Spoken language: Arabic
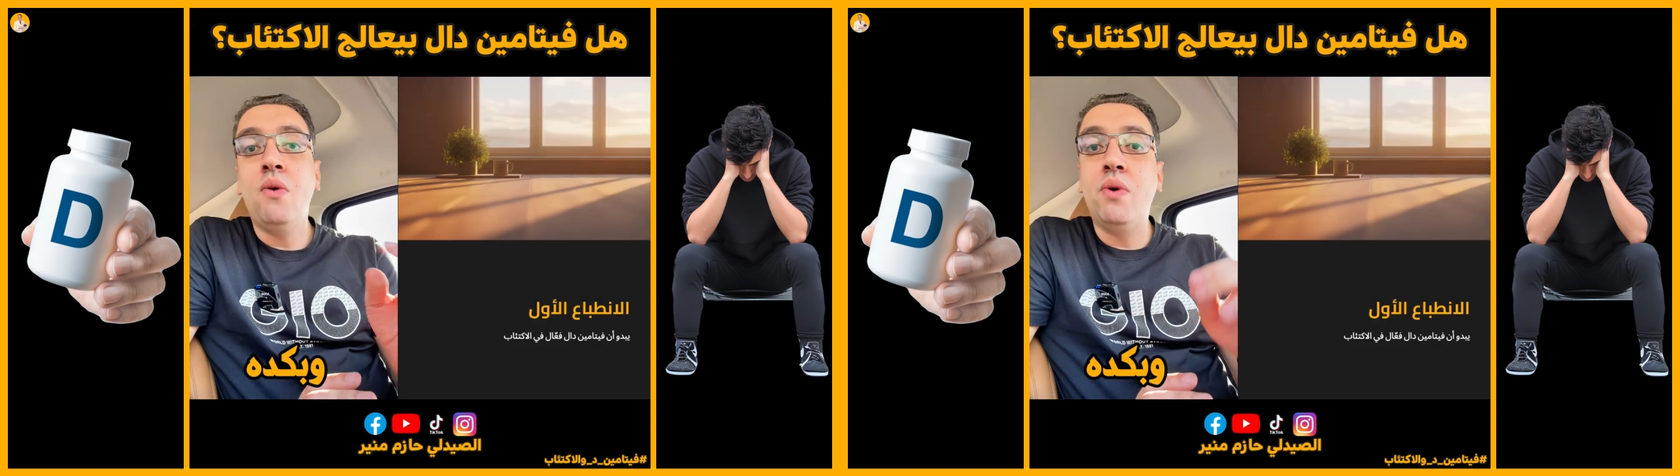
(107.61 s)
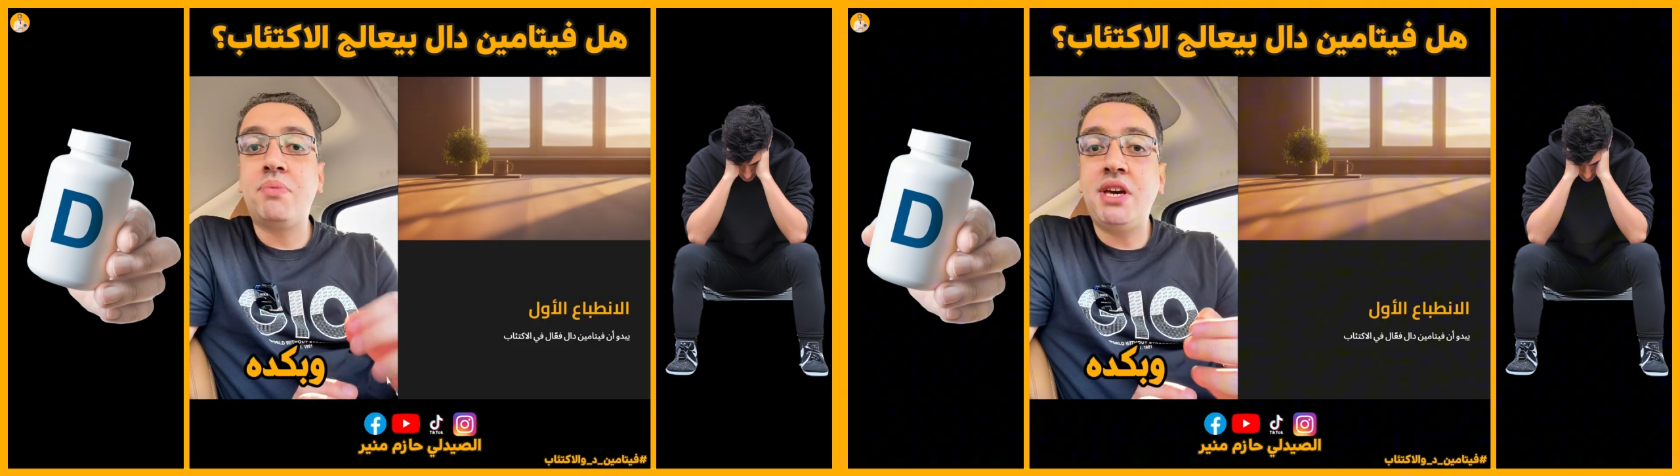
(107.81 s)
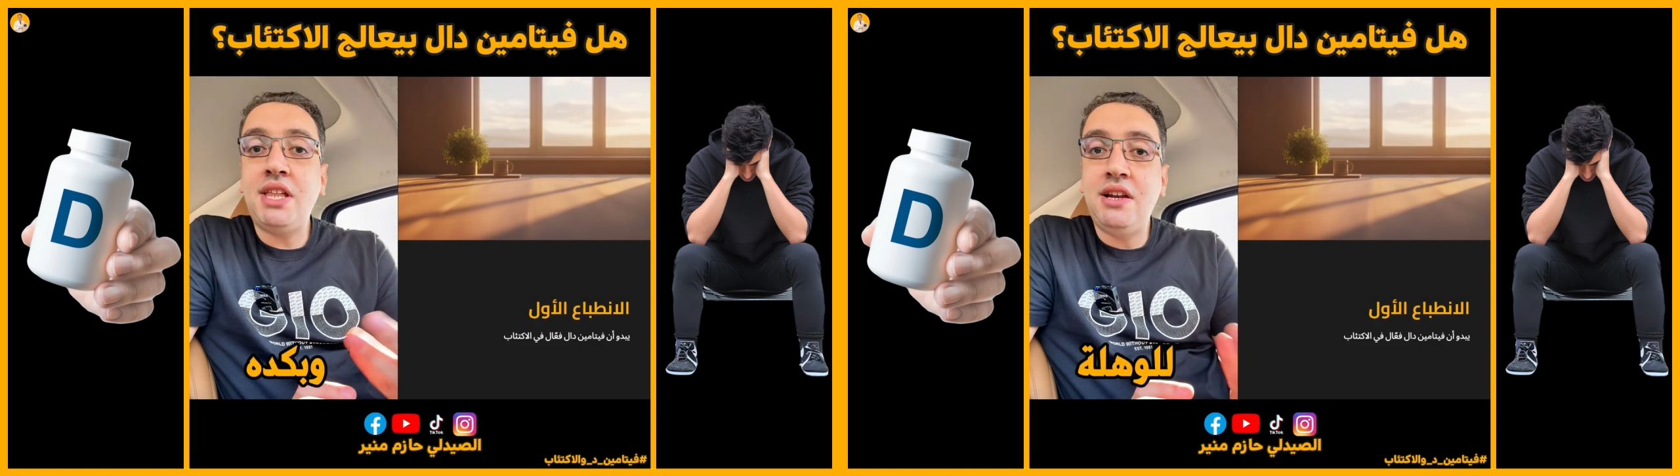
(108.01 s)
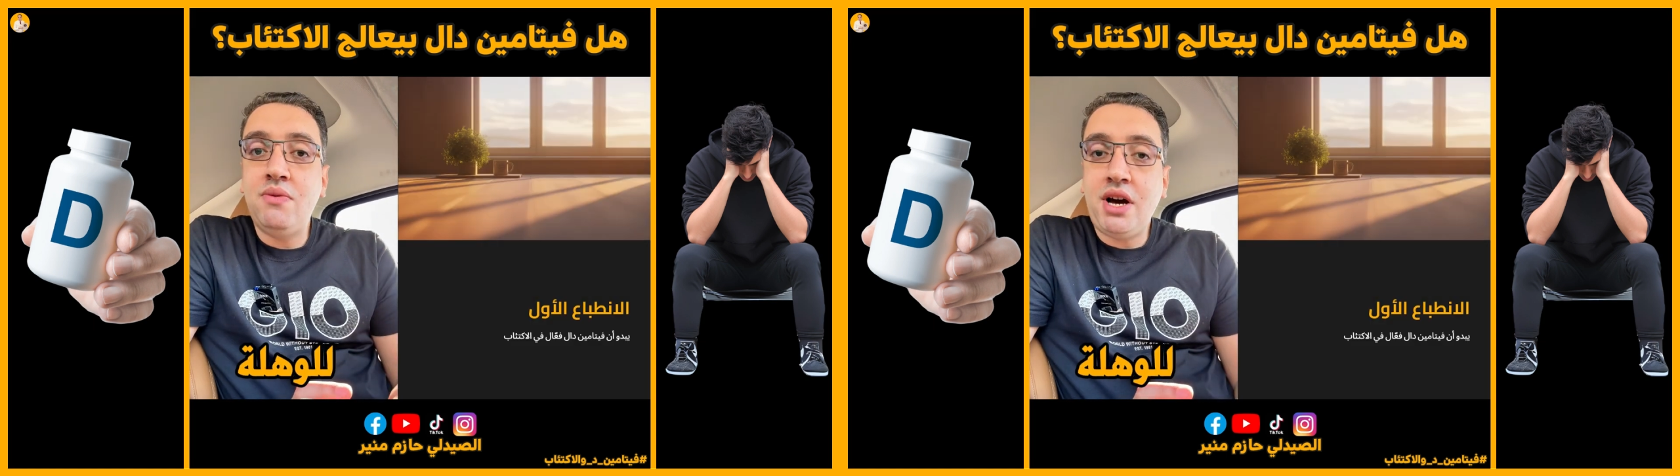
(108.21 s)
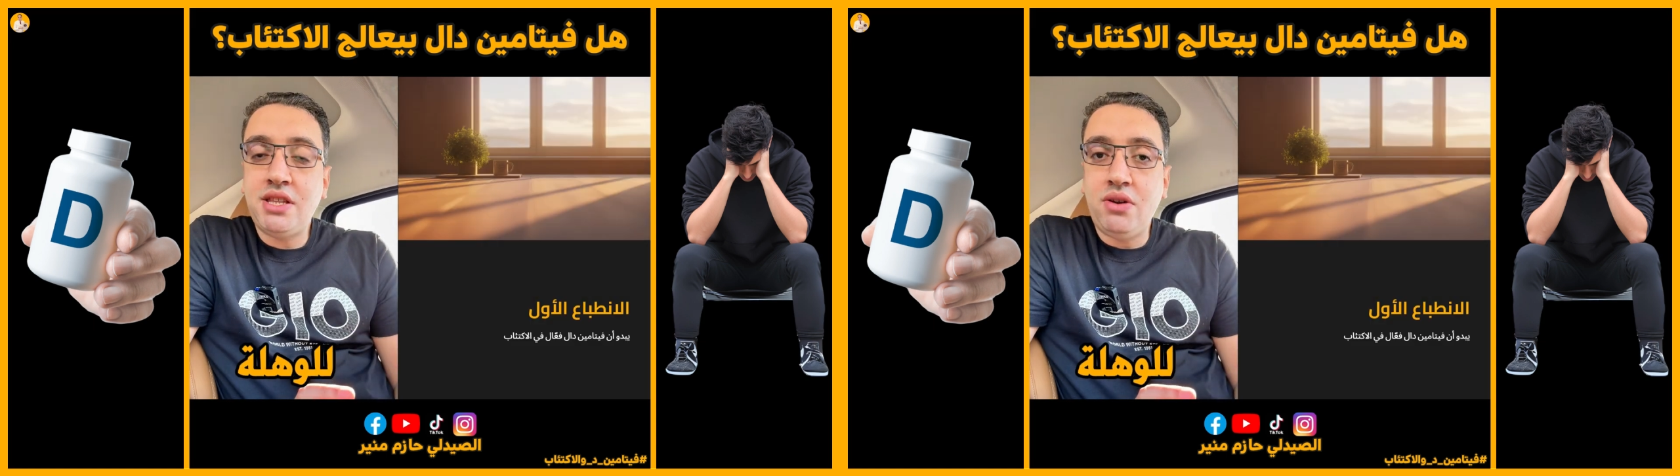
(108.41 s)
وبكده
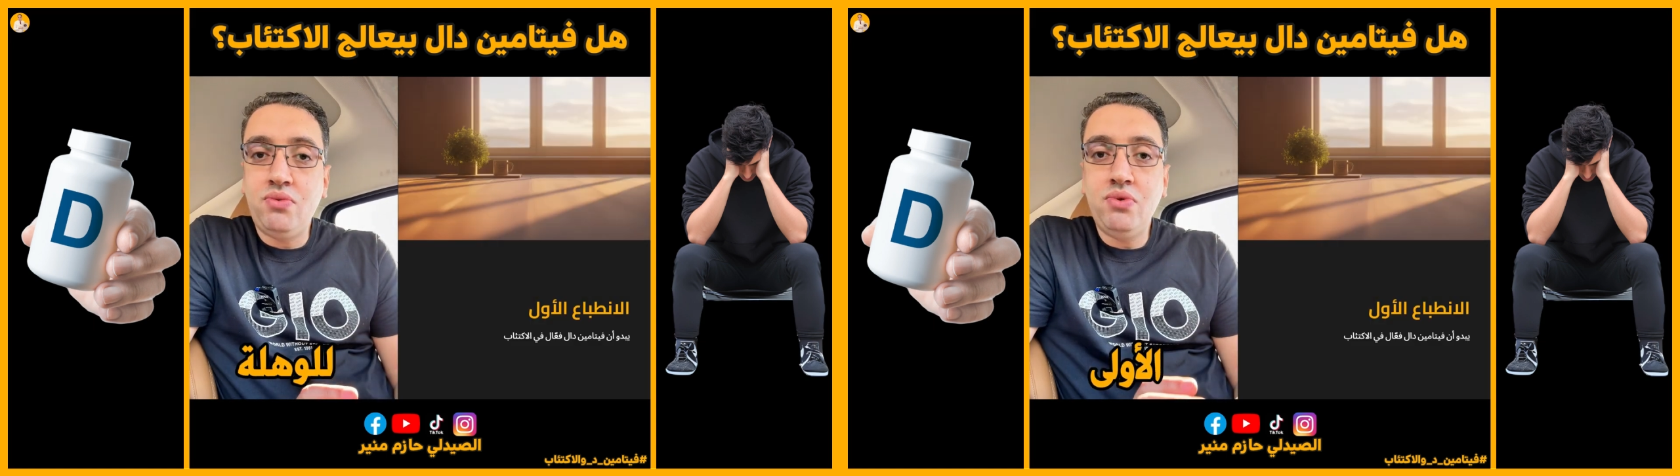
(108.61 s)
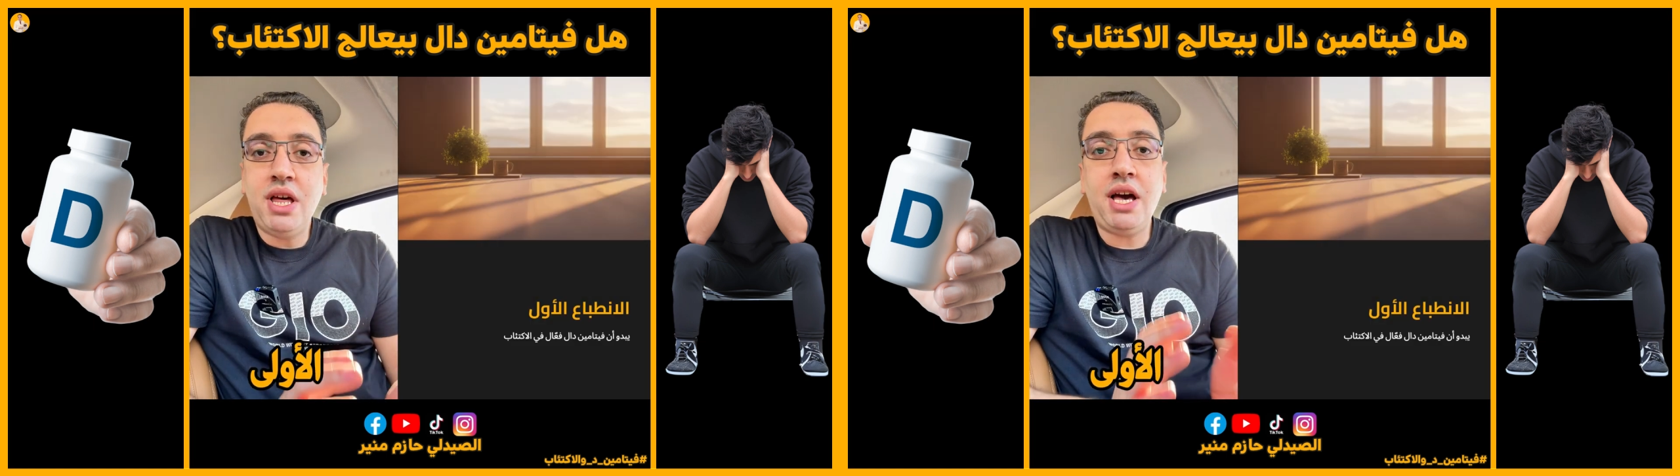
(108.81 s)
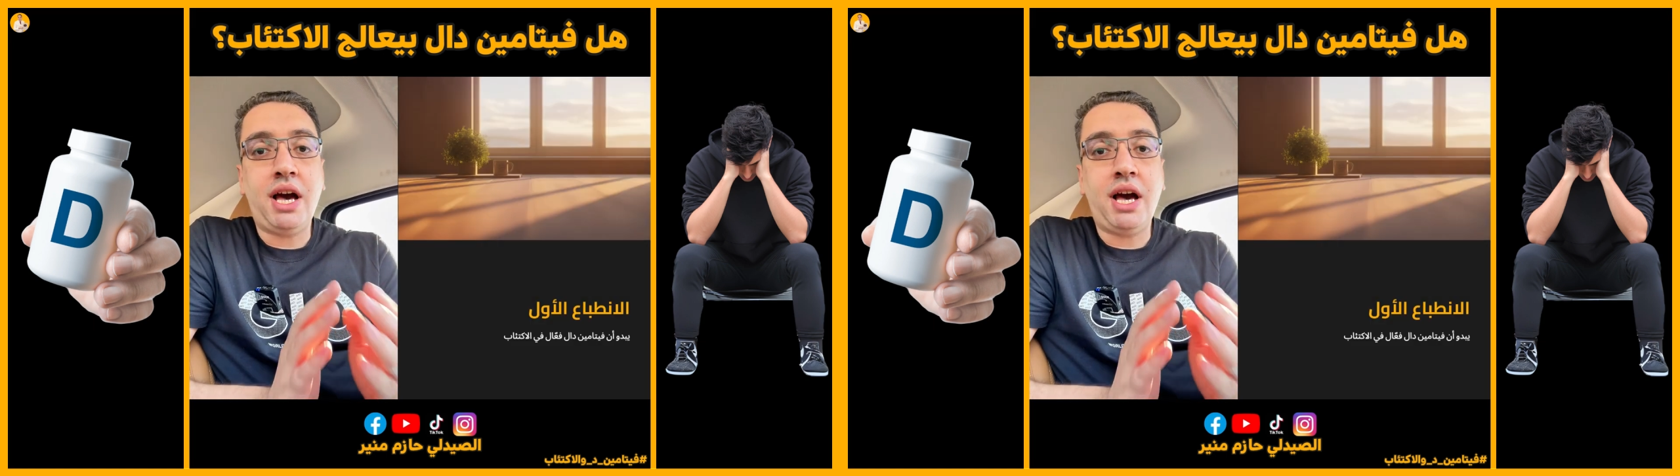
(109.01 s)
للوهدة الأولى